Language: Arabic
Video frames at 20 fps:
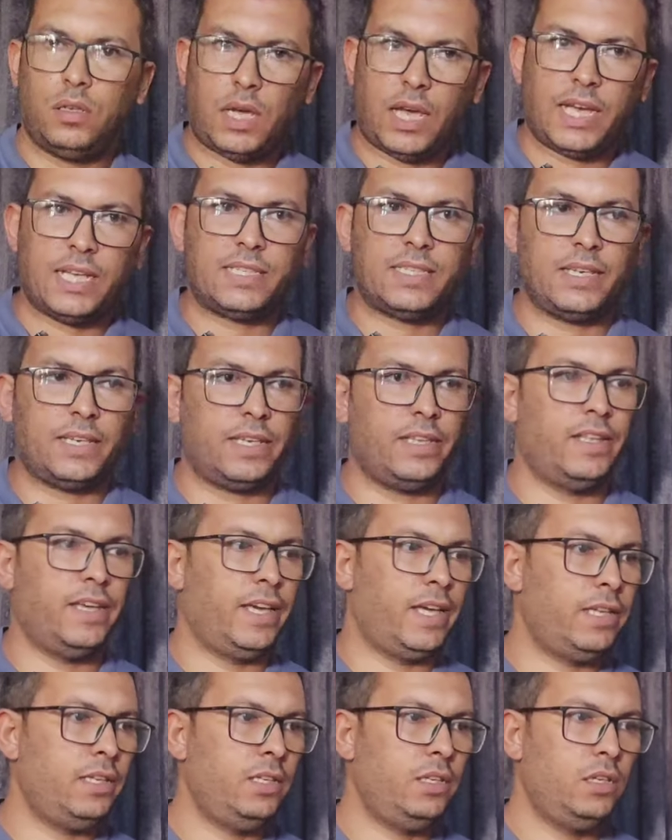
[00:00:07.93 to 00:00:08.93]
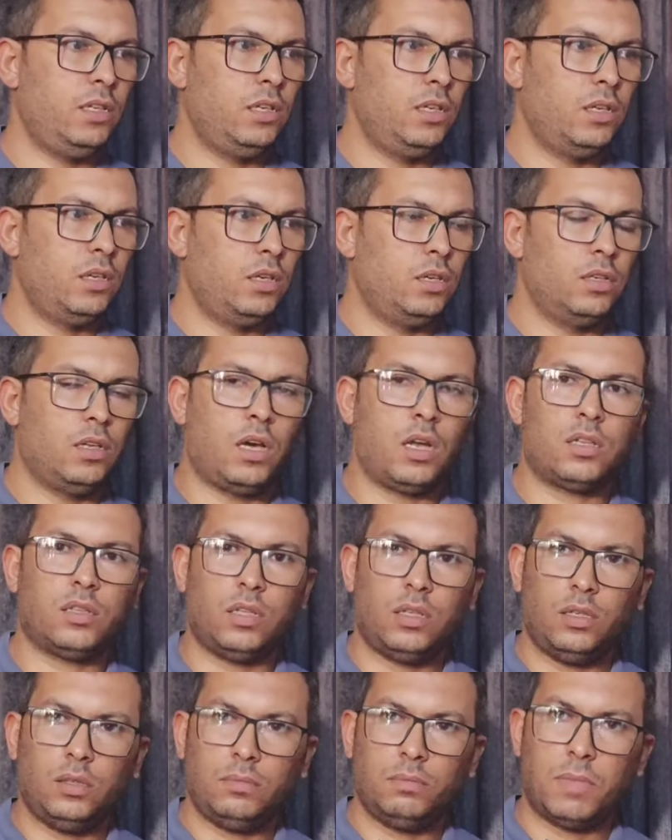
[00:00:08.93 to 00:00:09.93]
حاجات زي كده يعني
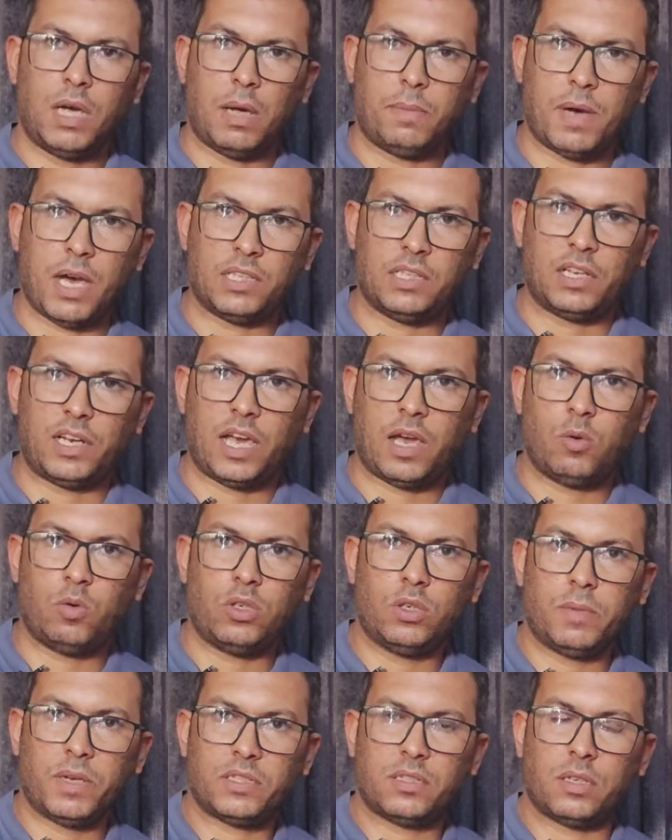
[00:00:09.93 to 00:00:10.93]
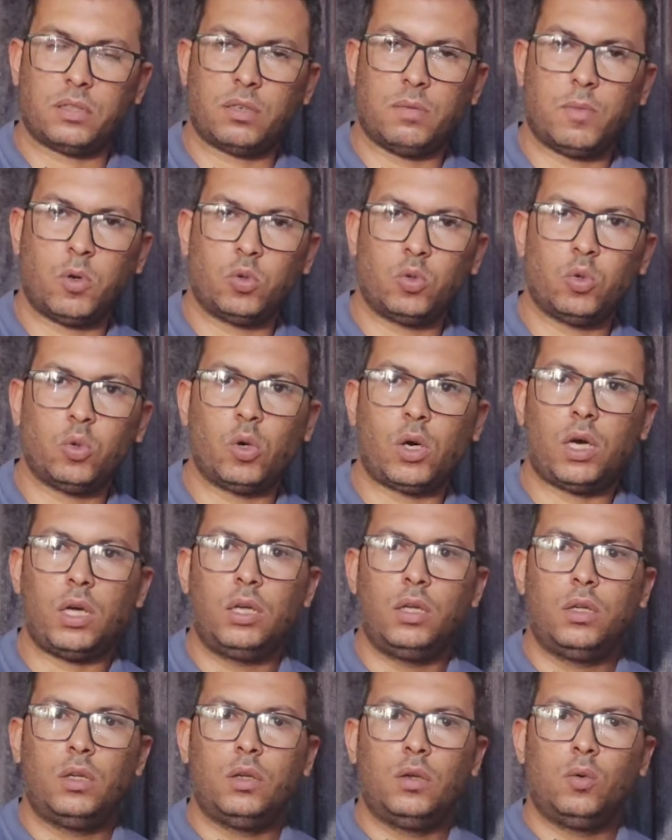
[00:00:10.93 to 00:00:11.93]
النهارده مع بعض هنحاول نبسط
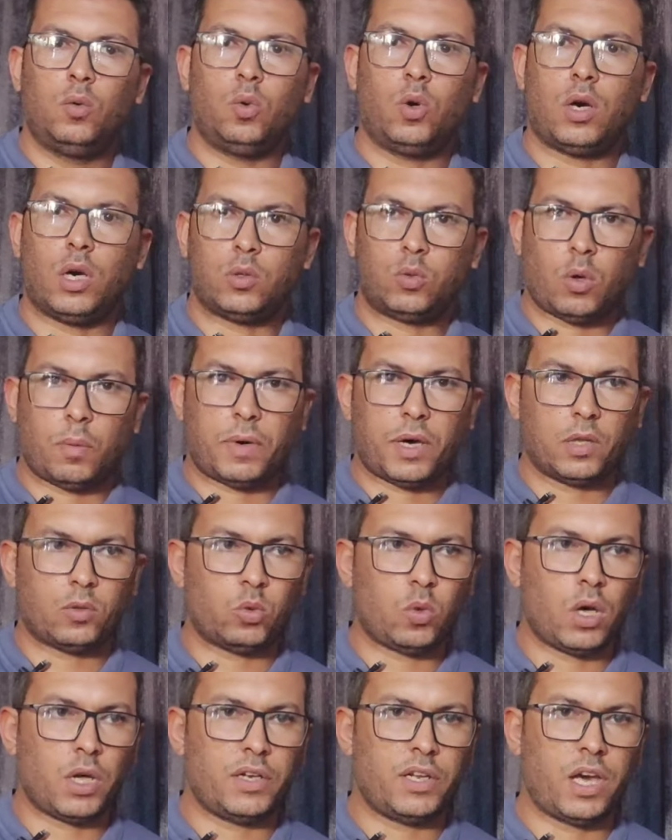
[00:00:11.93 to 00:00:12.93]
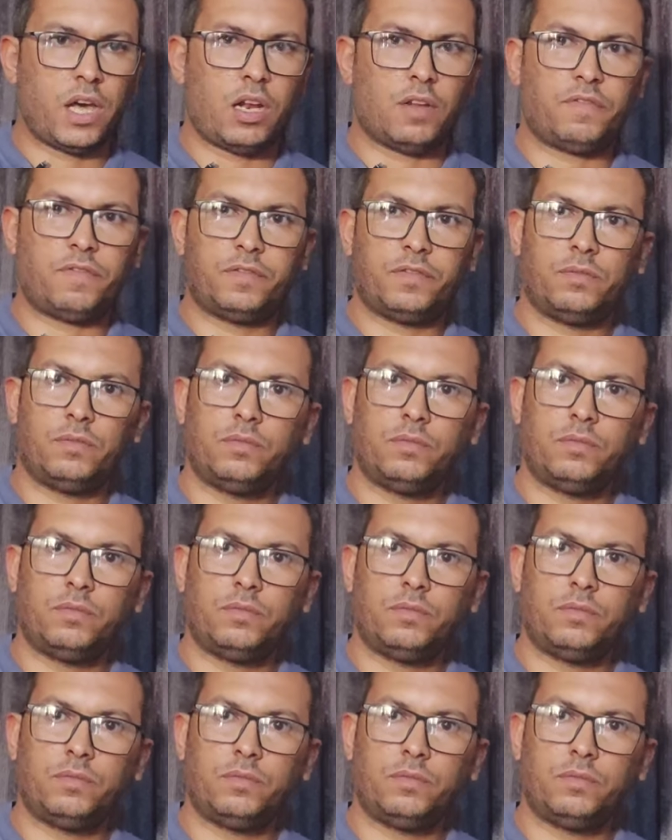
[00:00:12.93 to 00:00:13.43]
الموضوع وخطوه بخطوه هنعرف